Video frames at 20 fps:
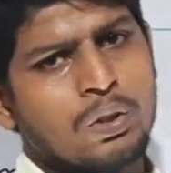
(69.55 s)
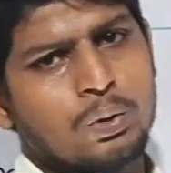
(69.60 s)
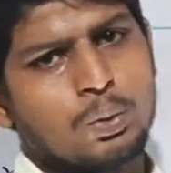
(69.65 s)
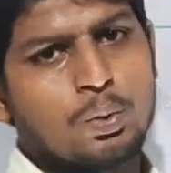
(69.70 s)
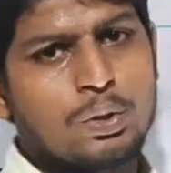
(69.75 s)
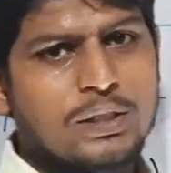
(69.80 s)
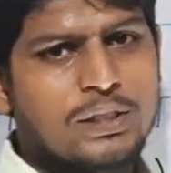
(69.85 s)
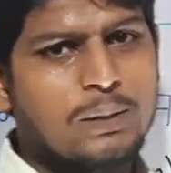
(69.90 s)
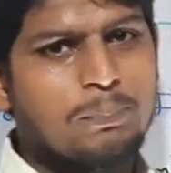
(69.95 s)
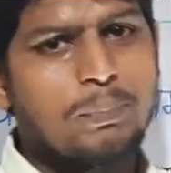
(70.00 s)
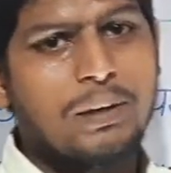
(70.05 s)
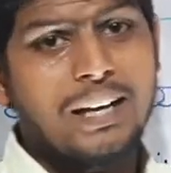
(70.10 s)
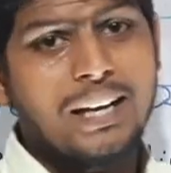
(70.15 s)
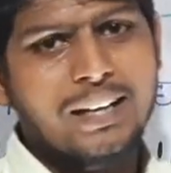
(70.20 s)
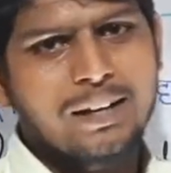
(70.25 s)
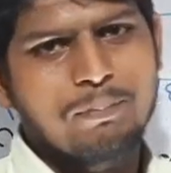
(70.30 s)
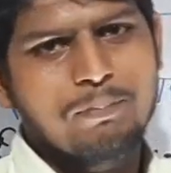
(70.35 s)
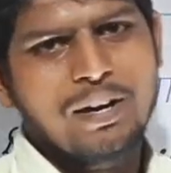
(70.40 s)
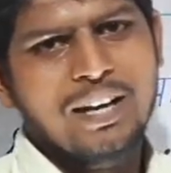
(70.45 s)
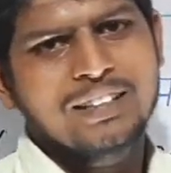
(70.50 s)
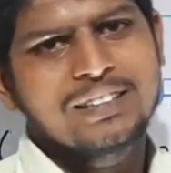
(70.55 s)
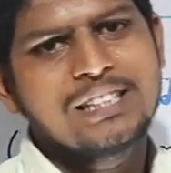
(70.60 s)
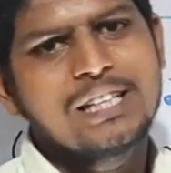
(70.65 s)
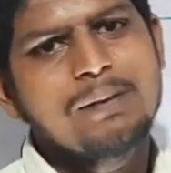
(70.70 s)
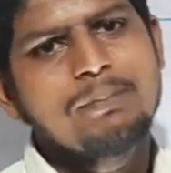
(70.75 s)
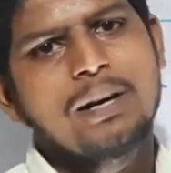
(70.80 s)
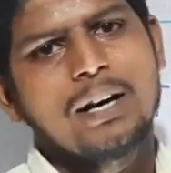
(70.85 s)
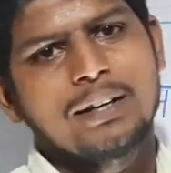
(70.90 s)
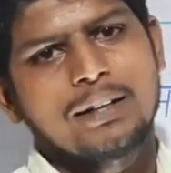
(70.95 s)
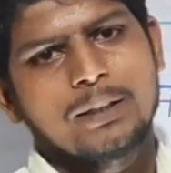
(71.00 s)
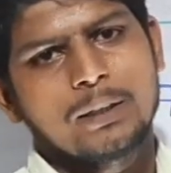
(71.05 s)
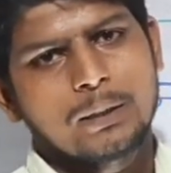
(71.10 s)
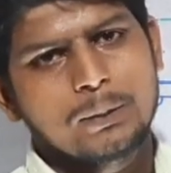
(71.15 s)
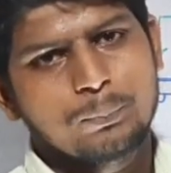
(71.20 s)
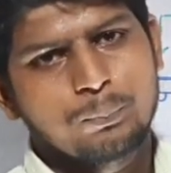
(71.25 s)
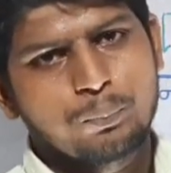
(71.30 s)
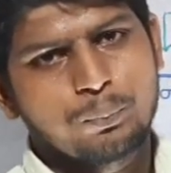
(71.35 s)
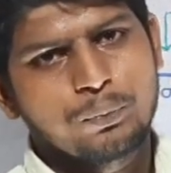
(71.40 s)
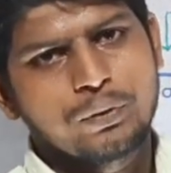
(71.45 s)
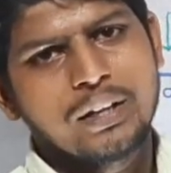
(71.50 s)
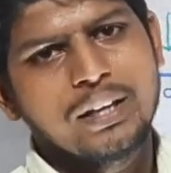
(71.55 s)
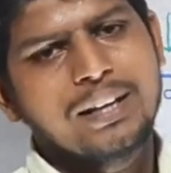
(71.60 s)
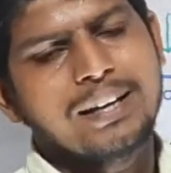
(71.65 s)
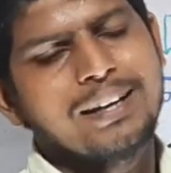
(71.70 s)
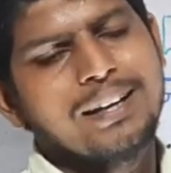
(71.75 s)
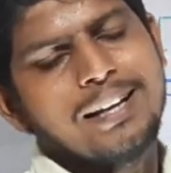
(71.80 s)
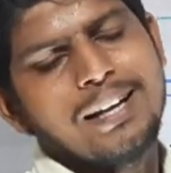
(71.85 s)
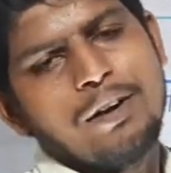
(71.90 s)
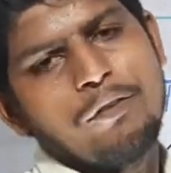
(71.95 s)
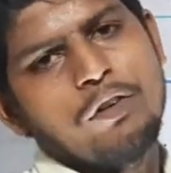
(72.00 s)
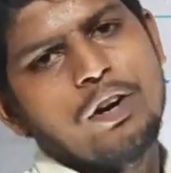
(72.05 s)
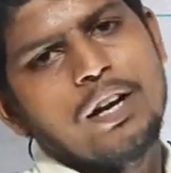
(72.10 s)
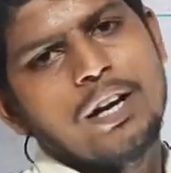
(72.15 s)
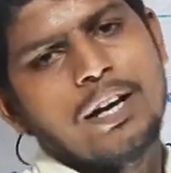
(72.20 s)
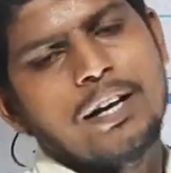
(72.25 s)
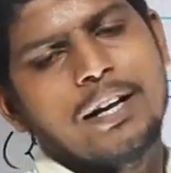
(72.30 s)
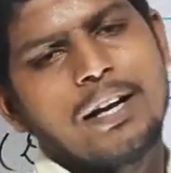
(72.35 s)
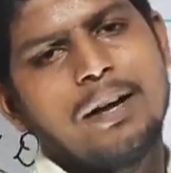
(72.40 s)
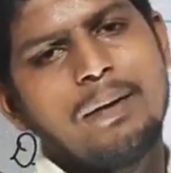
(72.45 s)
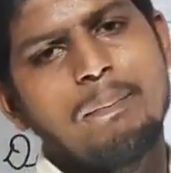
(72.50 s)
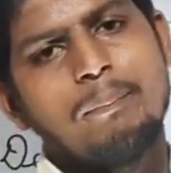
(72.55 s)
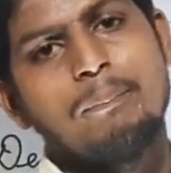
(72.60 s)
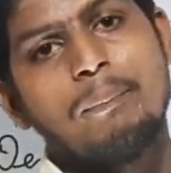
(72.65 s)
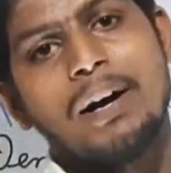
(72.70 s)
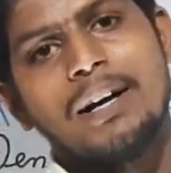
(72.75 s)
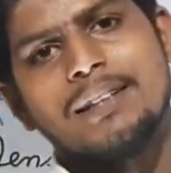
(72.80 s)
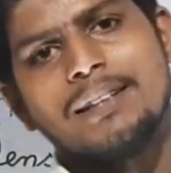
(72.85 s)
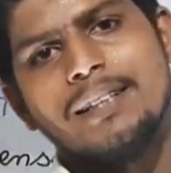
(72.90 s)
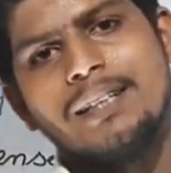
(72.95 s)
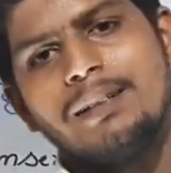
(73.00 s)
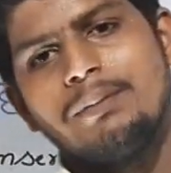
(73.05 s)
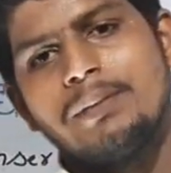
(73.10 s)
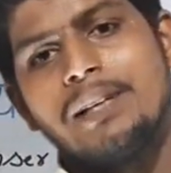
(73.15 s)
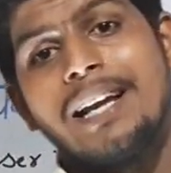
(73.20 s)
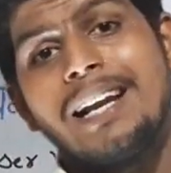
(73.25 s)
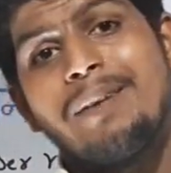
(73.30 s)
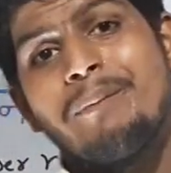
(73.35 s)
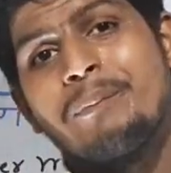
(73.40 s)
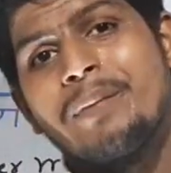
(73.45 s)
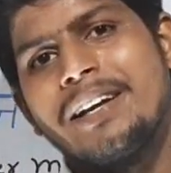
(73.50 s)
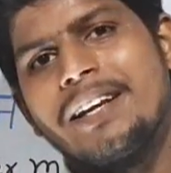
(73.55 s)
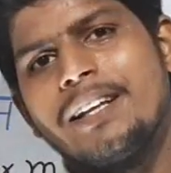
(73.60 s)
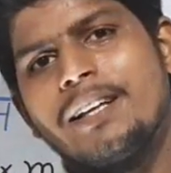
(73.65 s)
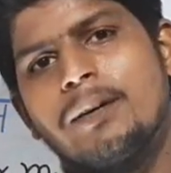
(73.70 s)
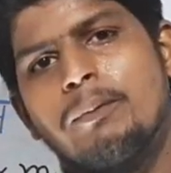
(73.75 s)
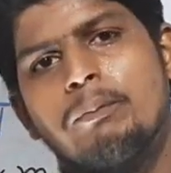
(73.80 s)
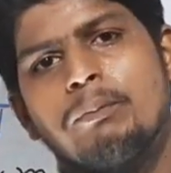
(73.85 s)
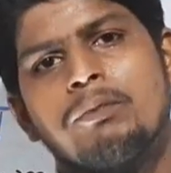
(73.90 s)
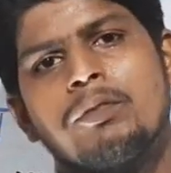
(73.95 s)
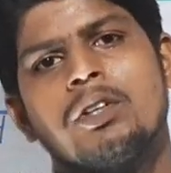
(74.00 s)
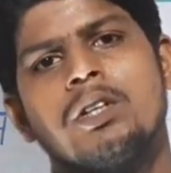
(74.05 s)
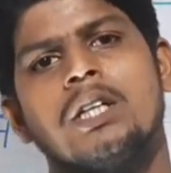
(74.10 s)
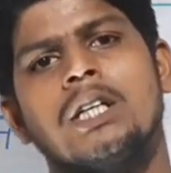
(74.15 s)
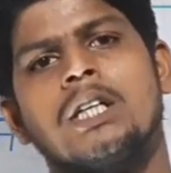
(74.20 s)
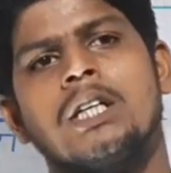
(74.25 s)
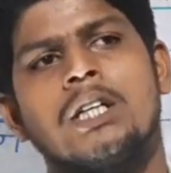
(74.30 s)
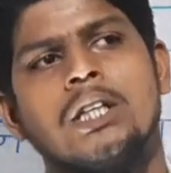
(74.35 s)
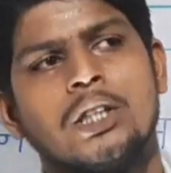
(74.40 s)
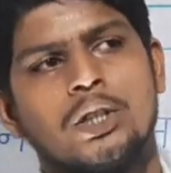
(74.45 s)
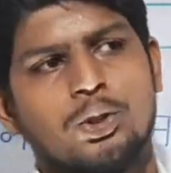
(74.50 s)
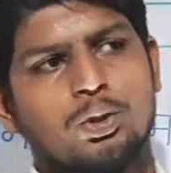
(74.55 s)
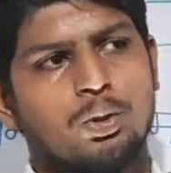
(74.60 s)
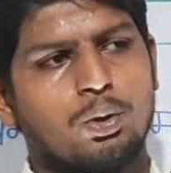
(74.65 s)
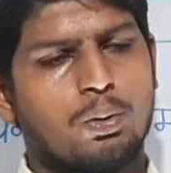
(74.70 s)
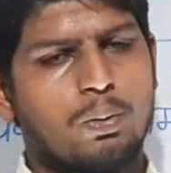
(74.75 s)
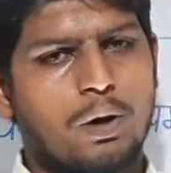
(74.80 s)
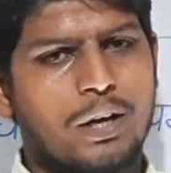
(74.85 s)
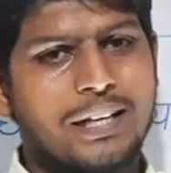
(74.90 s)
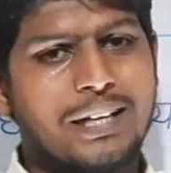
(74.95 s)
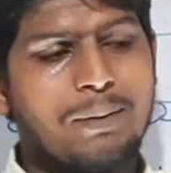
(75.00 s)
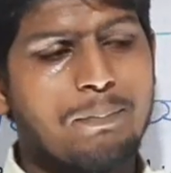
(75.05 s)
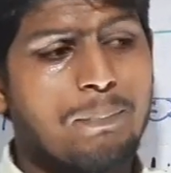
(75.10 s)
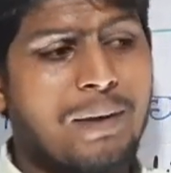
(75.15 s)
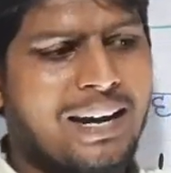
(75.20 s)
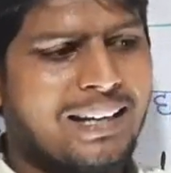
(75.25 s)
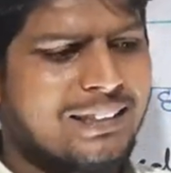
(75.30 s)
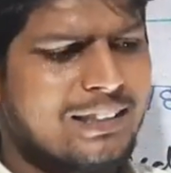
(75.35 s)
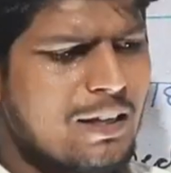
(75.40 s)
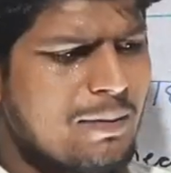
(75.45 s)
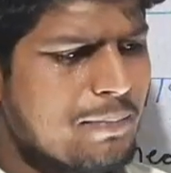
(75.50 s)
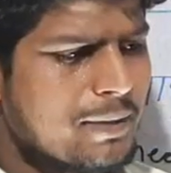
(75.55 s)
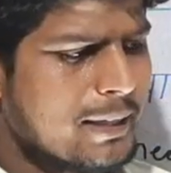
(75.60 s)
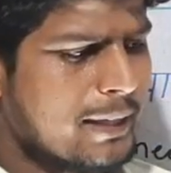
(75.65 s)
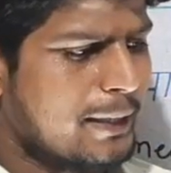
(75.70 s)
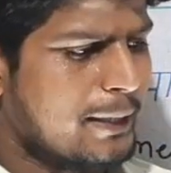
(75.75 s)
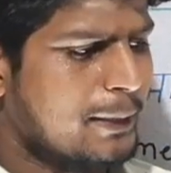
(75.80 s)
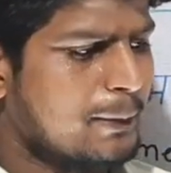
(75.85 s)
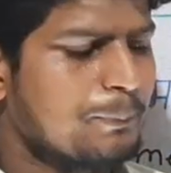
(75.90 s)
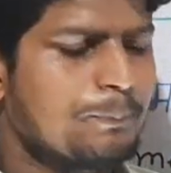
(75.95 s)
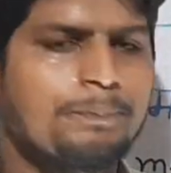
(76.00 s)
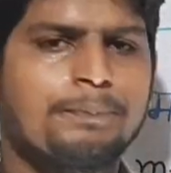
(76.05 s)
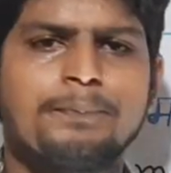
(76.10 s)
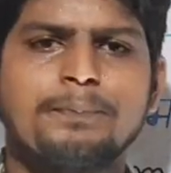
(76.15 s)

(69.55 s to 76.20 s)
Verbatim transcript: तो इससे पहले एक माध्यम आ रहा है एक नया वर्ड आ रहा है माध्यम यानी मीडियम तो ये माध्यम क्या है